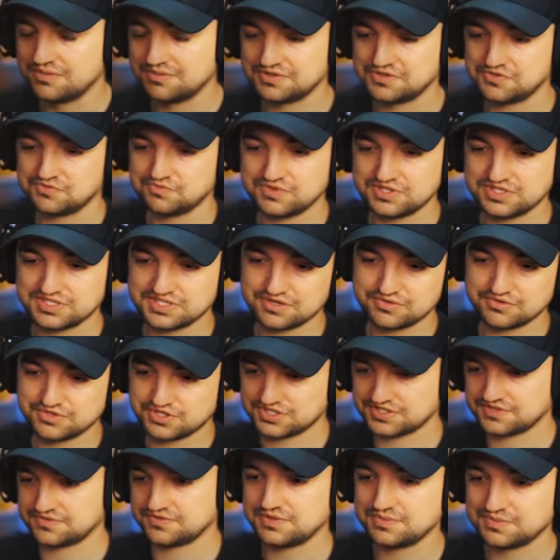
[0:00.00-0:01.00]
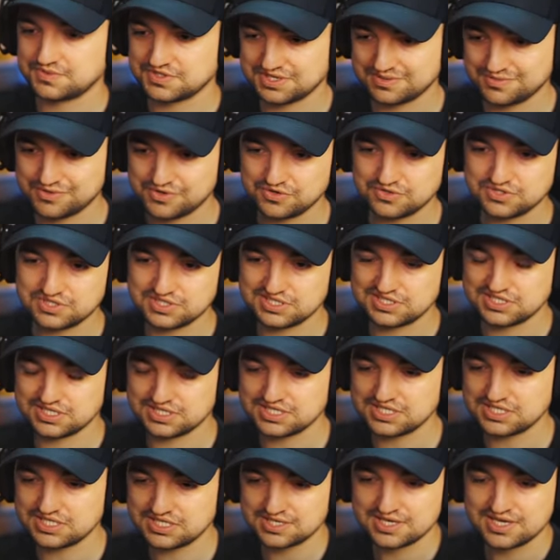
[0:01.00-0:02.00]
będziemy cały czas w tym samochodzie
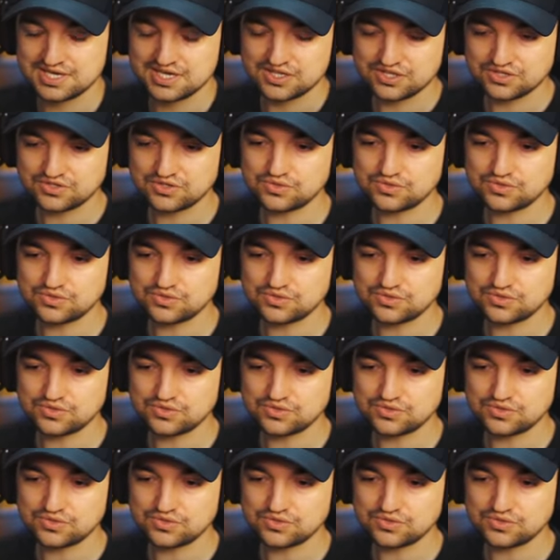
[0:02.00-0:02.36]
siedzieć, no to